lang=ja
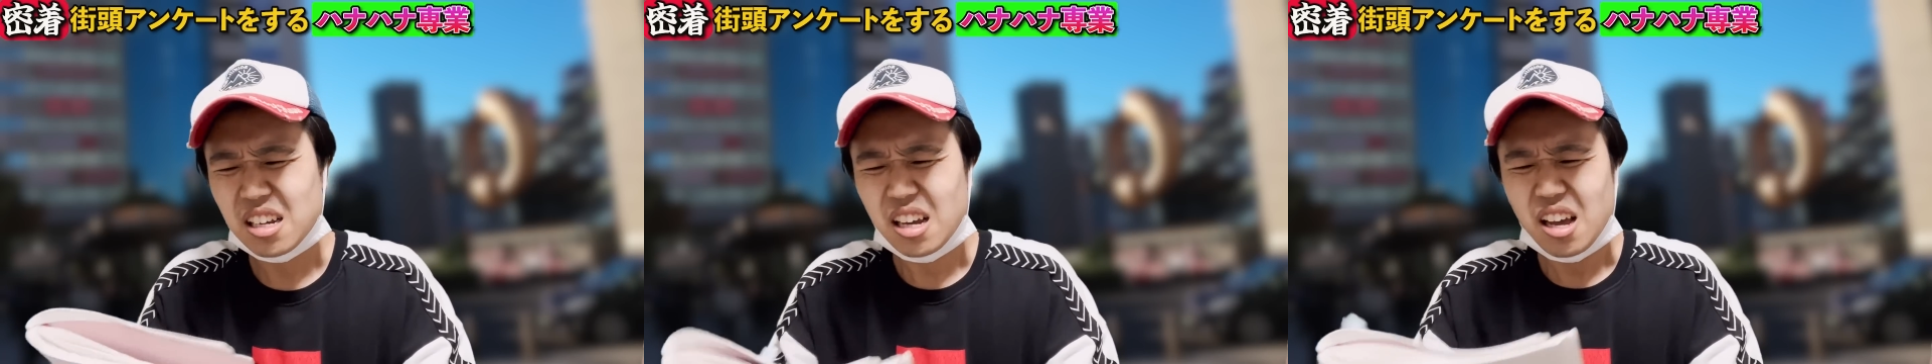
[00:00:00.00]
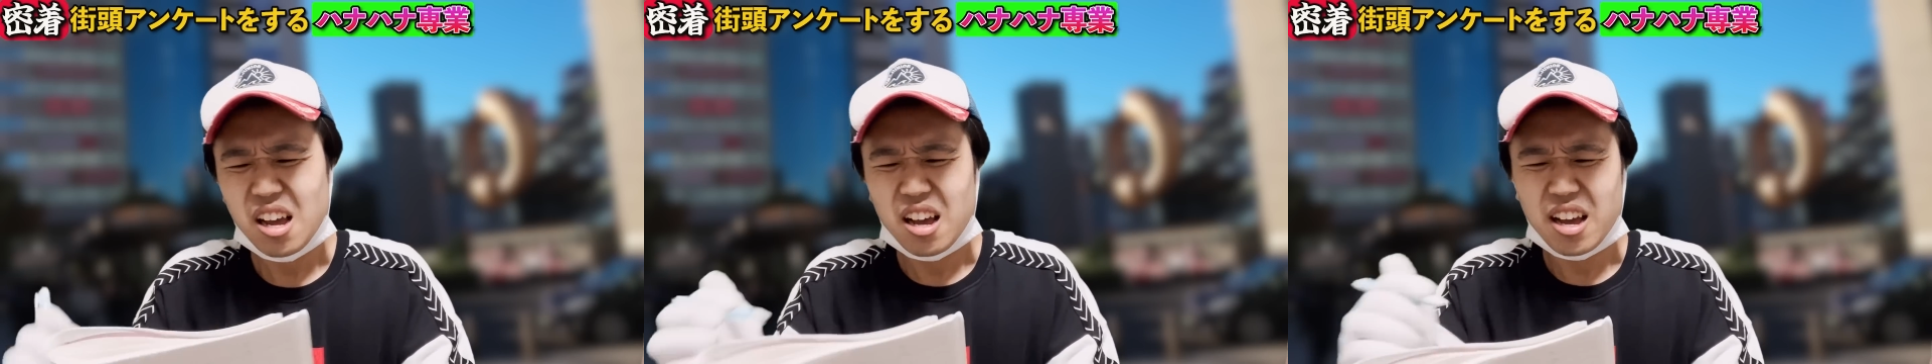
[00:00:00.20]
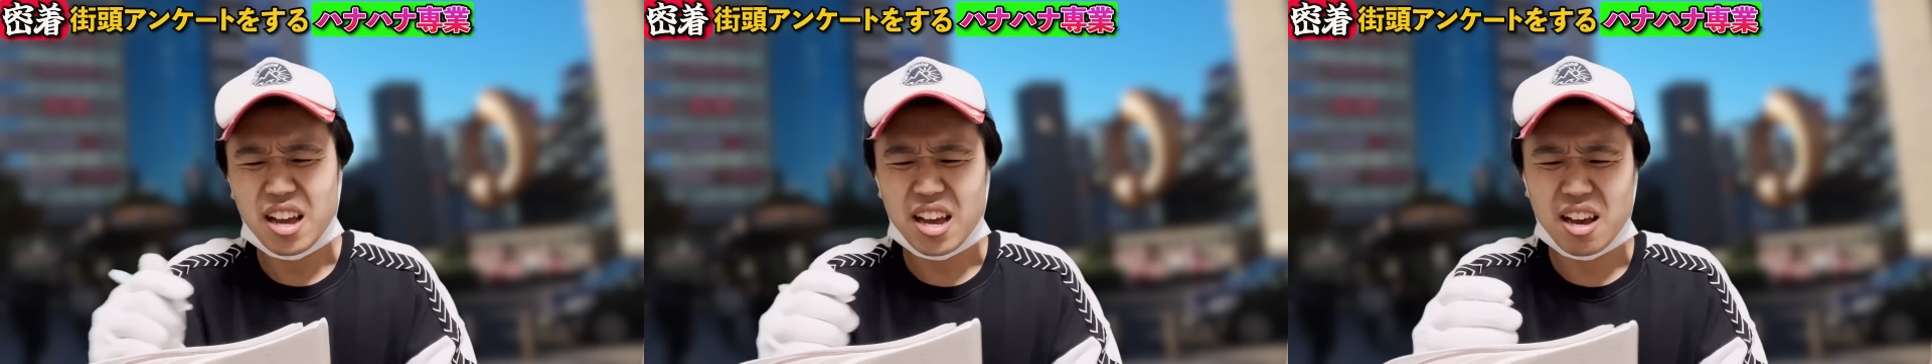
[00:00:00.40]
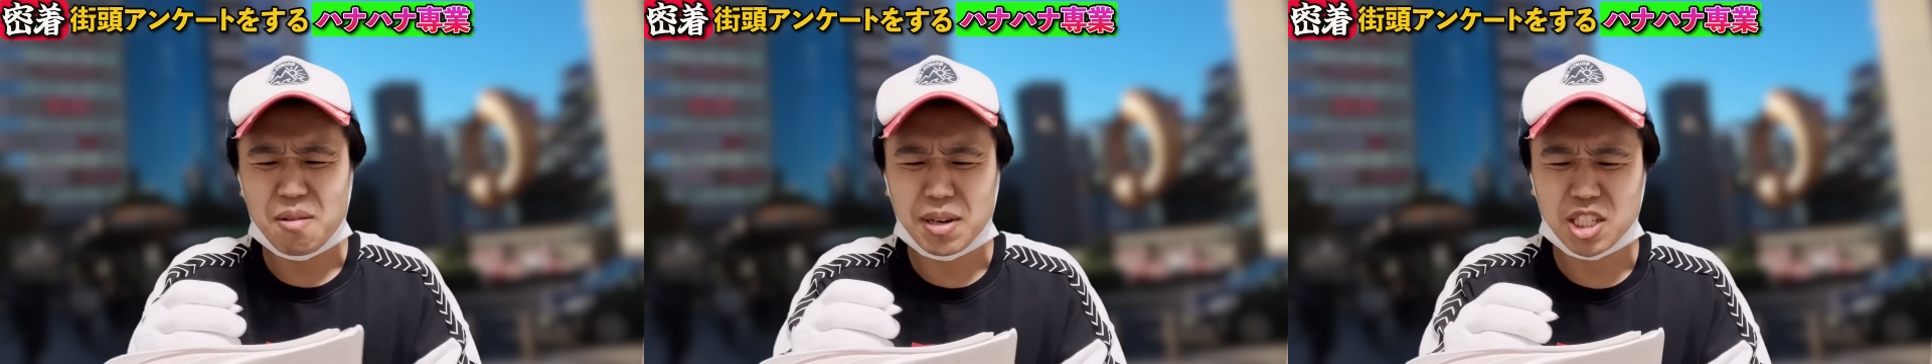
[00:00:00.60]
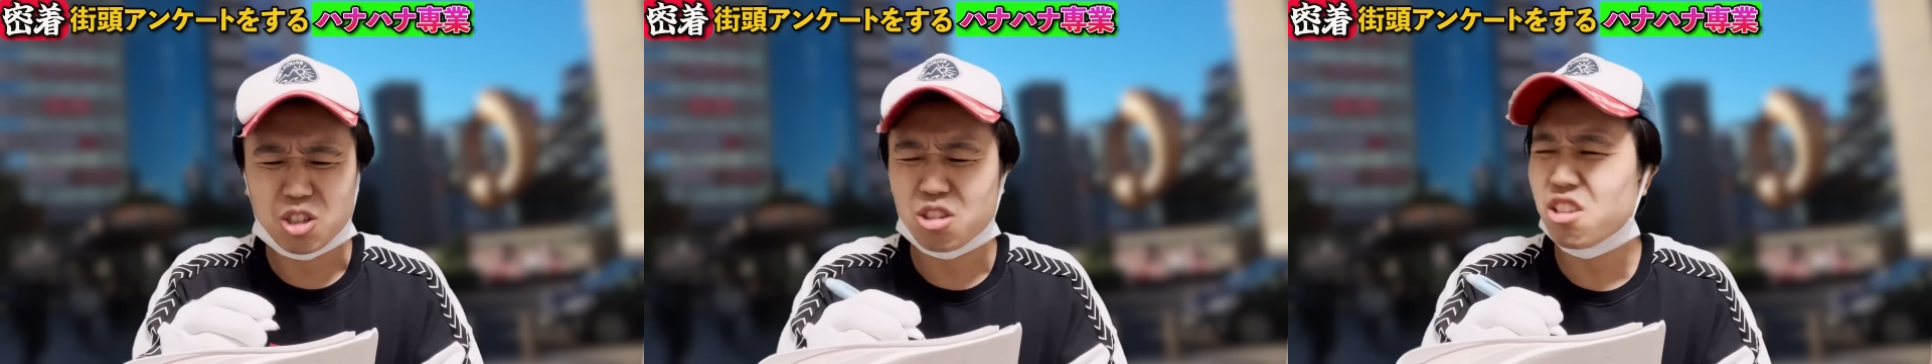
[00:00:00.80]
はいえー、お
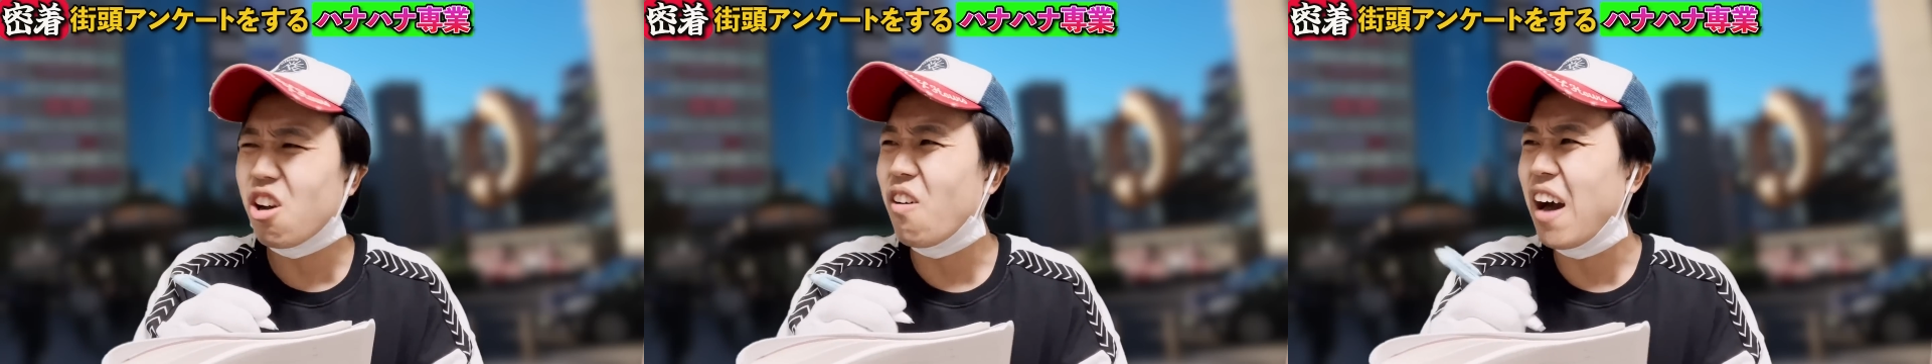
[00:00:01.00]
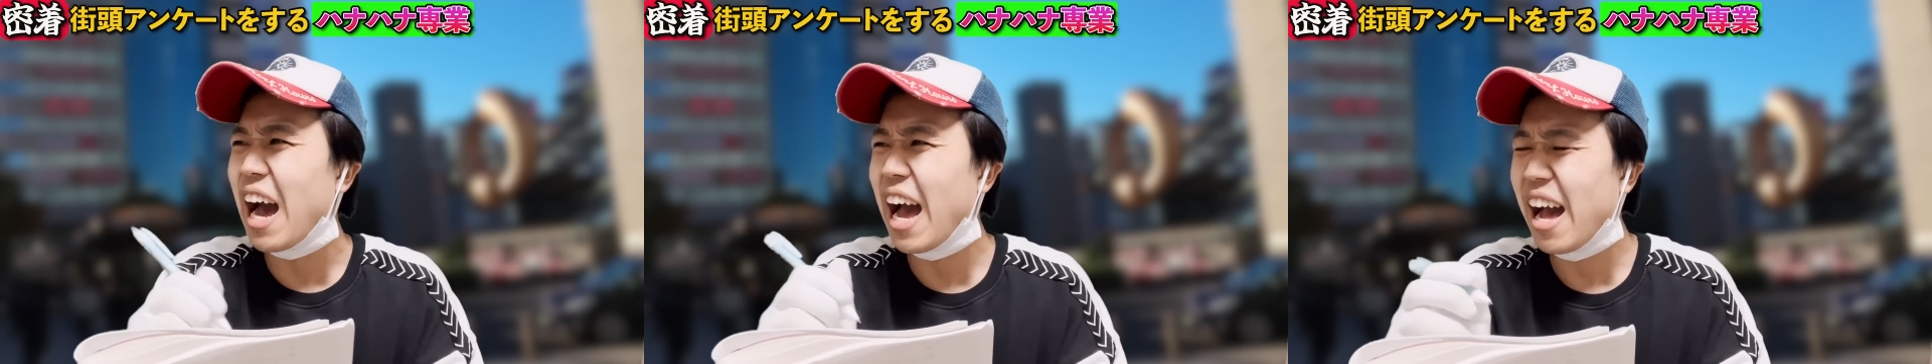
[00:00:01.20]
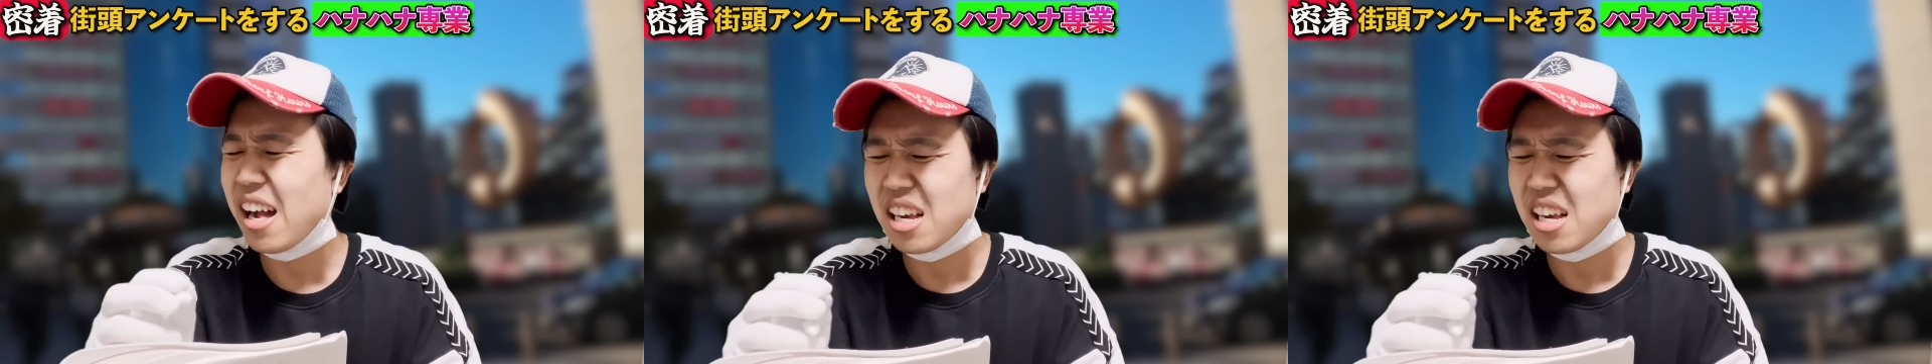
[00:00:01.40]
前職業は